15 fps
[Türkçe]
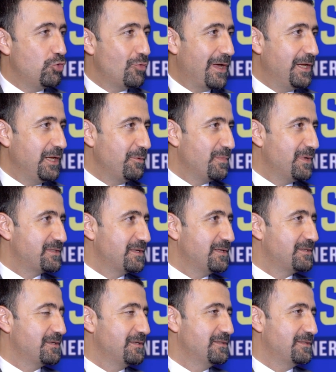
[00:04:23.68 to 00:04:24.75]
Güvenlik
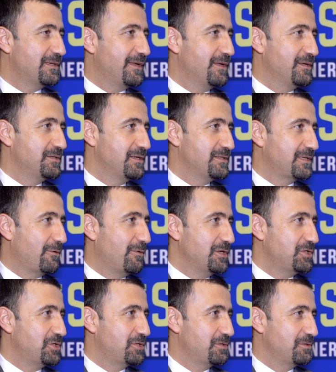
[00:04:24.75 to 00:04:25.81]
meselesini sadece
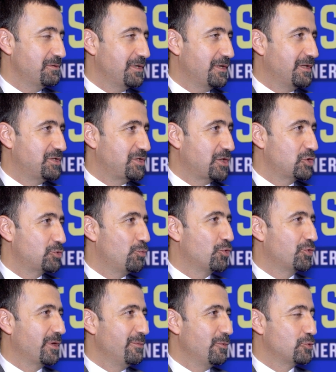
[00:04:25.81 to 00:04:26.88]
savaş ya da çatışma
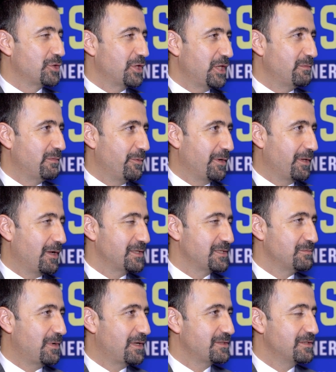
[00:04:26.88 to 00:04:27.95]
ortamıyla özetlememek
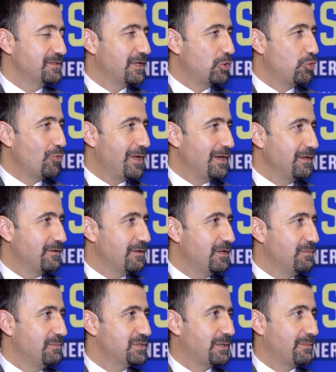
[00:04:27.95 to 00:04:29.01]
lazım. Aslında güvenlik
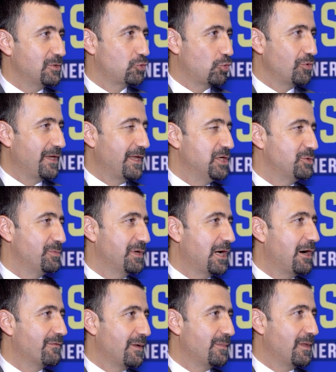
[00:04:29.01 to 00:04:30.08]
dediğimiz zaman çok geniş bir
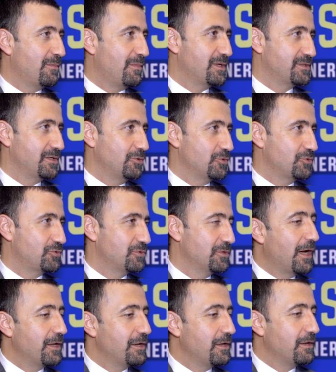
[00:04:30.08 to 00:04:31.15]
kavramdan bahsediyoruz.
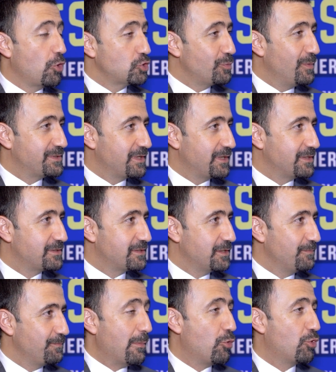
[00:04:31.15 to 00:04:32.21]
Yani göç meselesi,
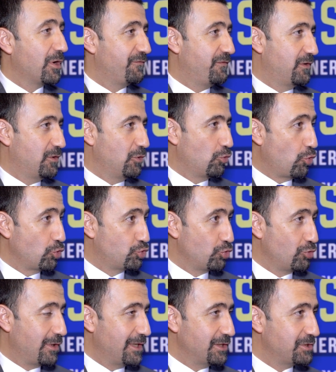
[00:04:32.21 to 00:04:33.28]
demografik
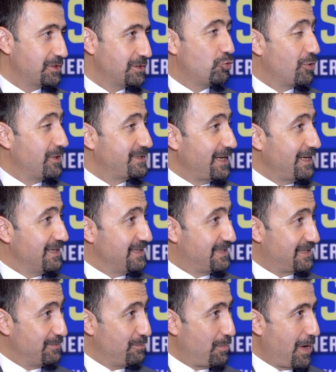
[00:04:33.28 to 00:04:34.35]
koşullar, küresel
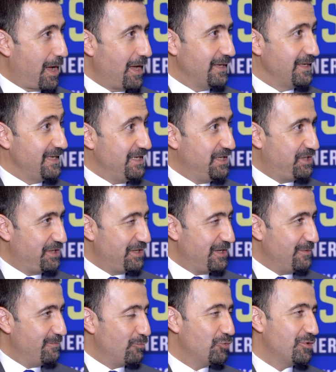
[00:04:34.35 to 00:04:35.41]
ısınma,
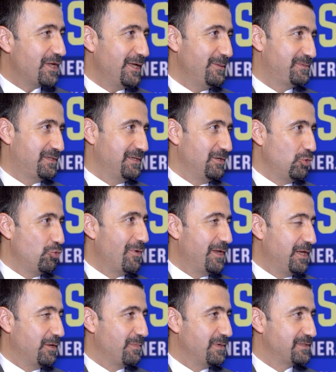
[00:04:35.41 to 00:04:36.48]
iklim bunlar hepsi
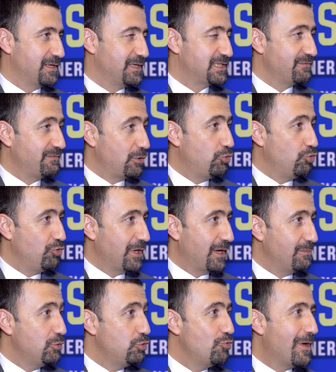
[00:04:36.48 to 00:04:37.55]
güvenlik meselesi ve
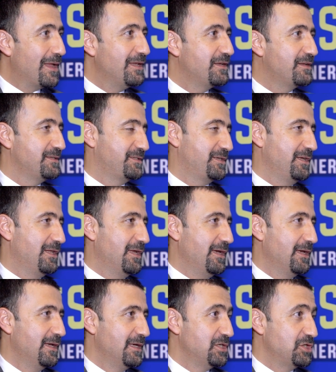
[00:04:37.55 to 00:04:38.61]
dünya bir güvenlik riskiyle
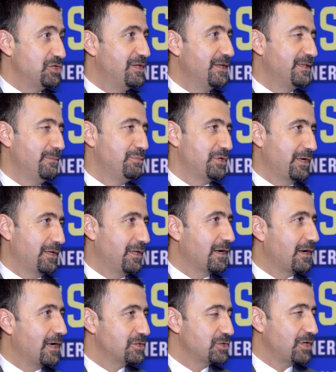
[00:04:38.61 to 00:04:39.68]
şiddetli bir şekilde
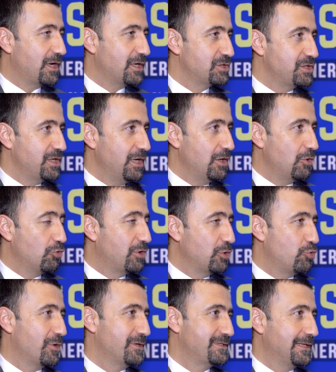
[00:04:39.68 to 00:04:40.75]
karşı karşıya o da
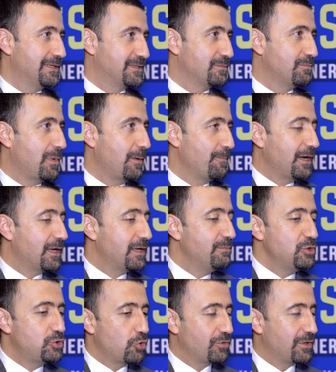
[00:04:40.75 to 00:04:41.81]
küresel ısınma. Yani
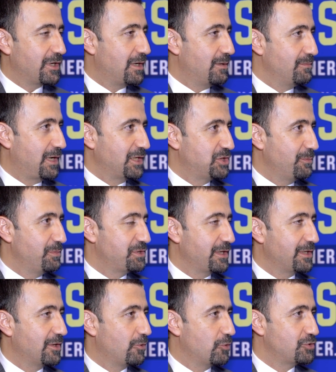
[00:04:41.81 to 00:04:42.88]
birçok rakam açık bir
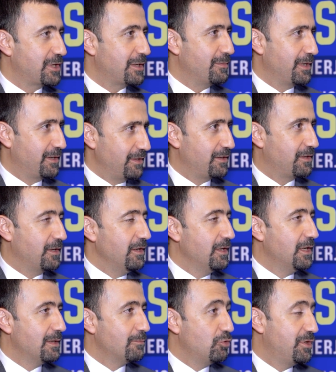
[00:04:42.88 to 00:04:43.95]
şekilde göstermekte ki
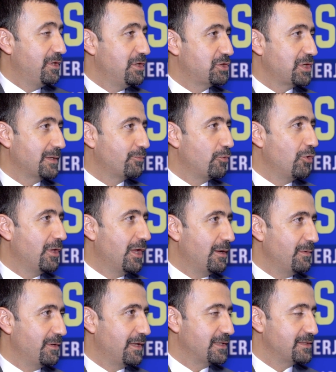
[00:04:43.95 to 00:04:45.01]
bu gidişat böyle
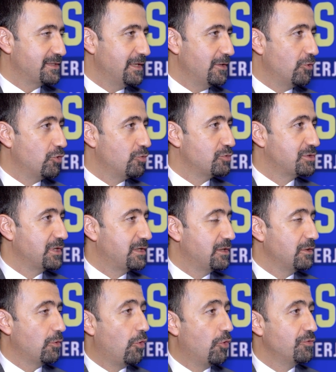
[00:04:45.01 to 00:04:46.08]
devam ederse
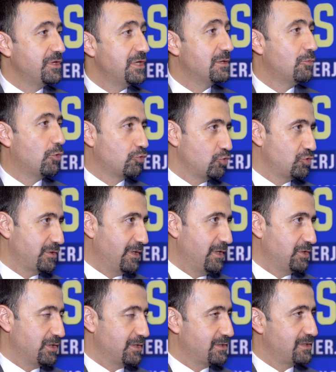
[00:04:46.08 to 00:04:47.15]
önümüzdeki 10, 20, 30 sene
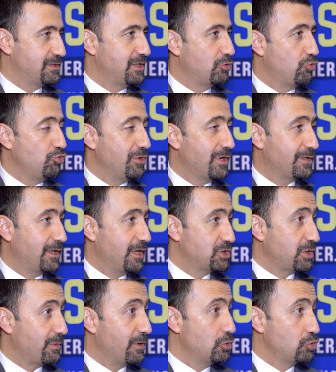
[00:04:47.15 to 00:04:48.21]
içerisinde dünyada
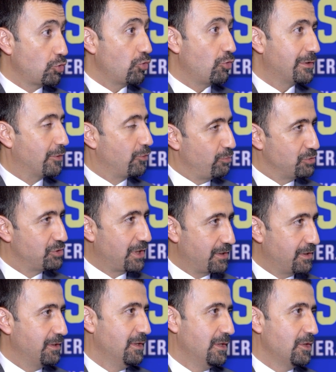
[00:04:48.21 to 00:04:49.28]
yaşamanın çok kolay
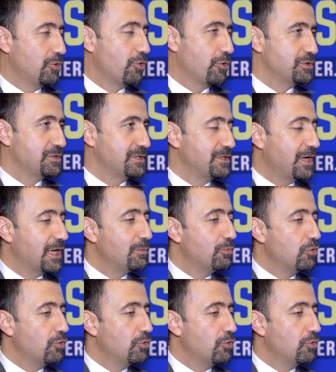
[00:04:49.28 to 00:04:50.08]
olmayacağını göreceğiz. Yani